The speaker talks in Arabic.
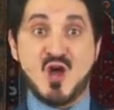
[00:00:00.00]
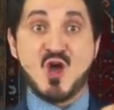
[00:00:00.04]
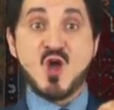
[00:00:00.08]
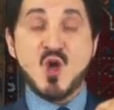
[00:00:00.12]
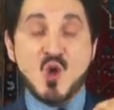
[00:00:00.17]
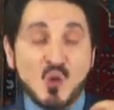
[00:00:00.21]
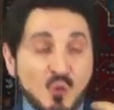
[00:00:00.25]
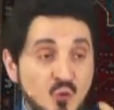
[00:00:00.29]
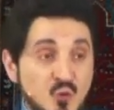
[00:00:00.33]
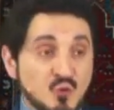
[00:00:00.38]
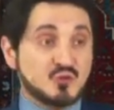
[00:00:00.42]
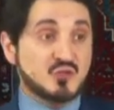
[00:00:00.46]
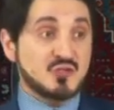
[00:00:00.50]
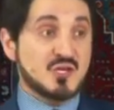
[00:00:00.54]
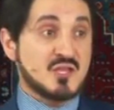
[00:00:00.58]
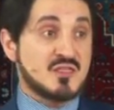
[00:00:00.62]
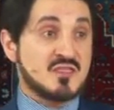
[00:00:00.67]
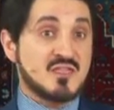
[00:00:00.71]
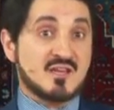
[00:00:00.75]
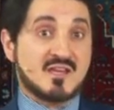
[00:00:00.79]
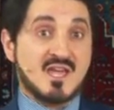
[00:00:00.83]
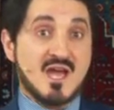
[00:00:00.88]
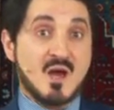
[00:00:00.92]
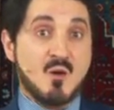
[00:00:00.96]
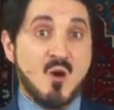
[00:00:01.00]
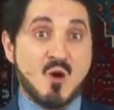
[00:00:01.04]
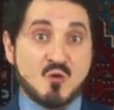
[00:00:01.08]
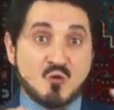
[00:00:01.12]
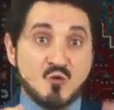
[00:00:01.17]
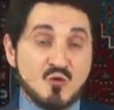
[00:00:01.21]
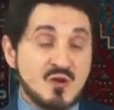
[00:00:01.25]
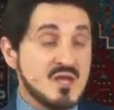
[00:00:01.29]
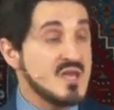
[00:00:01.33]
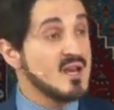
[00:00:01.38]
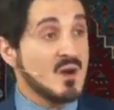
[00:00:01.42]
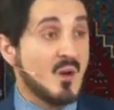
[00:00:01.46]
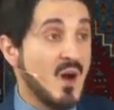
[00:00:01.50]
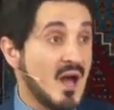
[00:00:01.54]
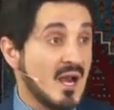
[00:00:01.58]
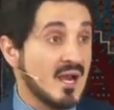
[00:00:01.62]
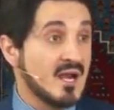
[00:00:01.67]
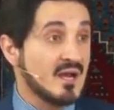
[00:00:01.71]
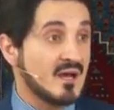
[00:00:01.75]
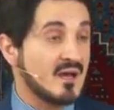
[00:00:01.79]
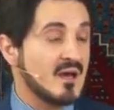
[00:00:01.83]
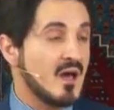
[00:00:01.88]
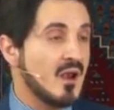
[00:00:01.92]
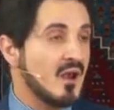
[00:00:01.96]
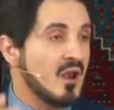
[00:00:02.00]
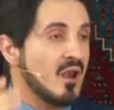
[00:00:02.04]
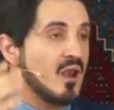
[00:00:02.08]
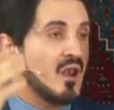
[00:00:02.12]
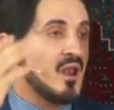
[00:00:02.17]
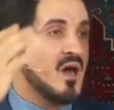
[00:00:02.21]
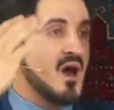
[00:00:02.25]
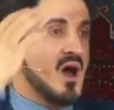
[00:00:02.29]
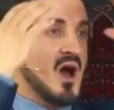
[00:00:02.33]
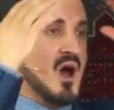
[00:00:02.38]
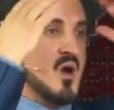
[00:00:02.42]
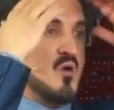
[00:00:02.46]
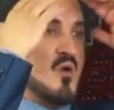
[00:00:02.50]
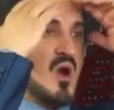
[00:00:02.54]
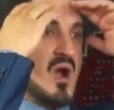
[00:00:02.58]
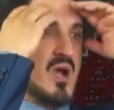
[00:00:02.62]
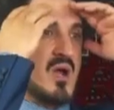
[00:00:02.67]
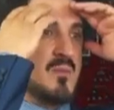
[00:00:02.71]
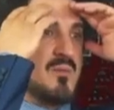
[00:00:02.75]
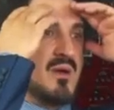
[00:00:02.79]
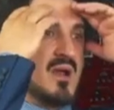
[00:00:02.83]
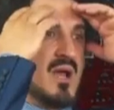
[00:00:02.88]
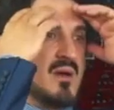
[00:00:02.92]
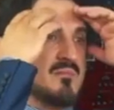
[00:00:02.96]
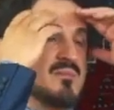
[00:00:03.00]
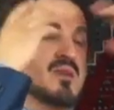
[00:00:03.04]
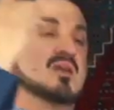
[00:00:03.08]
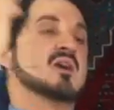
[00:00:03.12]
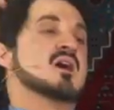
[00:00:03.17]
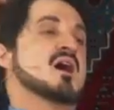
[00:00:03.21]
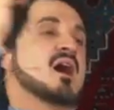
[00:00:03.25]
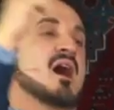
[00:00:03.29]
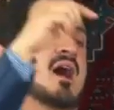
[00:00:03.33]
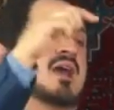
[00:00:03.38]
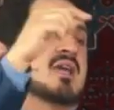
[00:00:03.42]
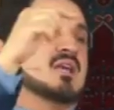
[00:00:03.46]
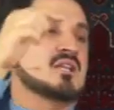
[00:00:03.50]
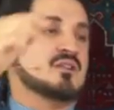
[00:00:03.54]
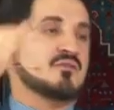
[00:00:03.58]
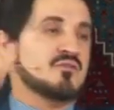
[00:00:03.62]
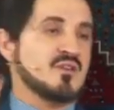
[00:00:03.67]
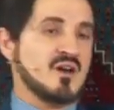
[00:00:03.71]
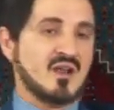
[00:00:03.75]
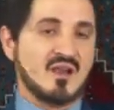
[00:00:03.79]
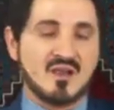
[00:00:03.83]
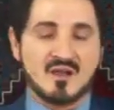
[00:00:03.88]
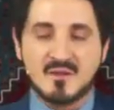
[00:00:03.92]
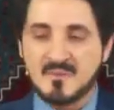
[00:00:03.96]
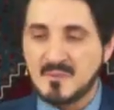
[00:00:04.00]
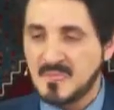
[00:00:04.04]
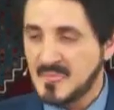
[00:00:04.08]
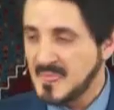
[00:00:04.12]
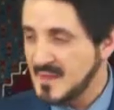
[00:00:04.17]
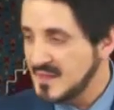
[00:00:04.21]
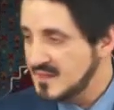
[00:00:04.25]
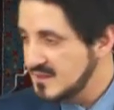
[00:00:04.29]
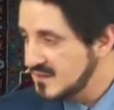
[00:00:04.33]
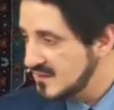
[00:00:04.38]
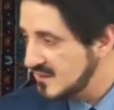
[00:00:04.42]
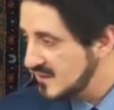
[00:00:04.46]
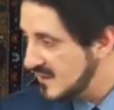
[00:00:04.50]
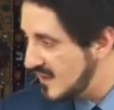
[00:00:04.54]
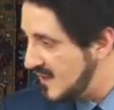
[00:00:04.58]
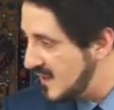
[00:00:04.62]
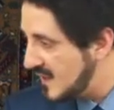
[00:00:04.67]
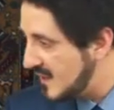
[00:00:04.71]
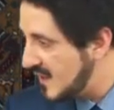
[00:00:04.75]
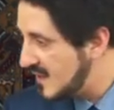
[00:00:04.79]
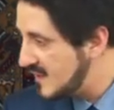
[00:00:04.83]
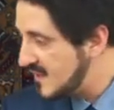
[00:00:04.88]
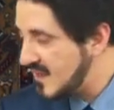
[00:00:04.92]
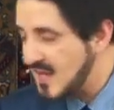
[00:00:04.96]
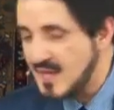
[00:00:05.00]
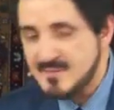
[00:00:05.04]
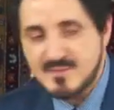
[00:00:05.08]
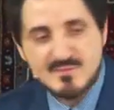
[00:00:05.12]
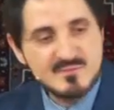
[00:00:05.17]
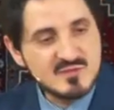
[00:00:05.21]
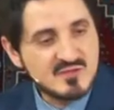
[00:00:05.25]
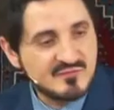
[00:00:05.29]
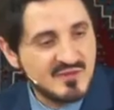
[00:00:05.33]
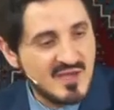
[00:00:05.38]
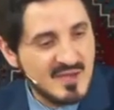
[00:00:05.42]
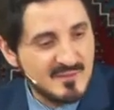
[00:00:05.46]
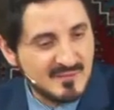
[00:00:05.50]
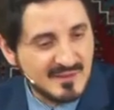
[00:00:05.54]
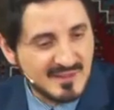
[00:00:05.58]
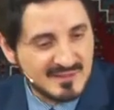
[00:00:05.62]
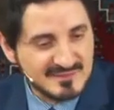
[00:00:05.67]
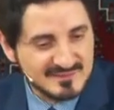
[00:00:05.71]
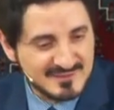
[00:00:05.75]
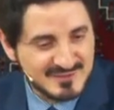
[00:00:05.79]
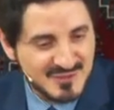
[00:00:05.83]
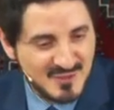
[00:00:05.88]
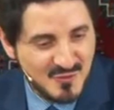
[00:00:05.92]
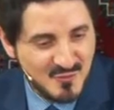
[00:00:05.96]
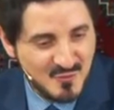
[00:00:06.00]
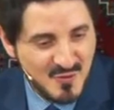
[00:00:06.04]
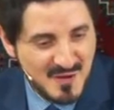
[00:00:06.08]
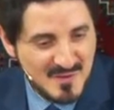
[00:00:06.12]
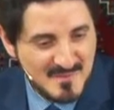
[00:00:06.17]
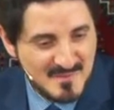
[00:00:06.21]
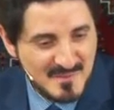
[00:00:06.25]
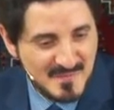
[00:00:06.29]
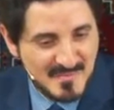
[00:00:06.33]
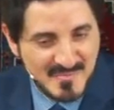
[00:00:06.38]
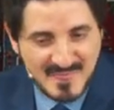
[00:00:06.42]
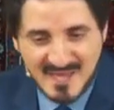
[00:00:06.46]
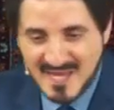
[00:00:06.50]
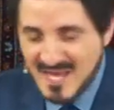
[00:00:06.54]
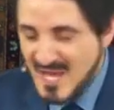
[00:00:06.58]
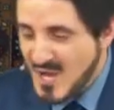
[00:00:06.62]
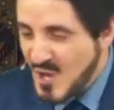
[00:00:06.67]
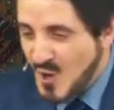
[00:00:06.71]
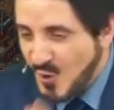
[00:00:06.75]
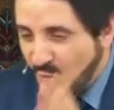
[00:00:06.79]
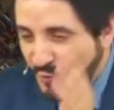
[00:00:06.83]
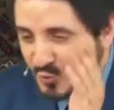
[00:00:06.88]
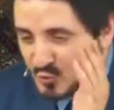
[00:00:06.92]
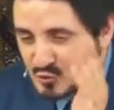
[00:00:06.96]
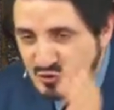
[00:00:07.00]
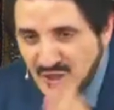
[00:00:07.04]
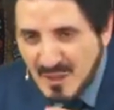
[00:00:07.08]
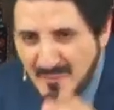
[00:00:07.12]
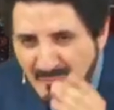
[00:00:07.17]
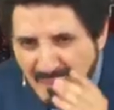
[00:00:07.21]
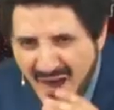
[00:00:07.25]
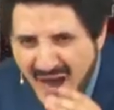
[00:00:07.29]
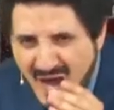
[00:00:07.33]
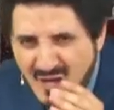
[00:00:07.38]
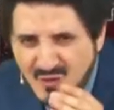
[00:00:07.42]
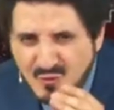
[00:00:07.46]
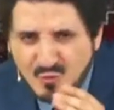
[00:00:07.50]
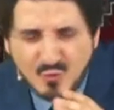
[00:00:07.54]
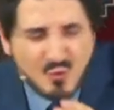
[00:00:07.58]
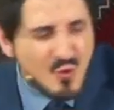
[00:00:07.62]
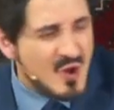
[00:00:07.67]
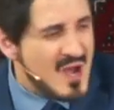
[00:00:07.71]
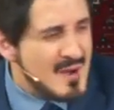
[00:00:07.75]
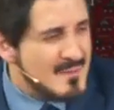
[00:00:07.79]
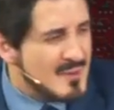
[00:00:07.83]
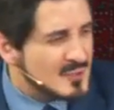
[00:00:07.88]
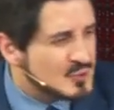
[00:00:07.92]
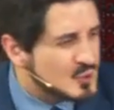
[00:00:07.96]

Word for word: أنا وينتج الذكاء وأكون هنا وأعلق الله أكبر يا عمي أكيد في الله قال لك هذا غبي مش فاهم القضية هو وطبعا كل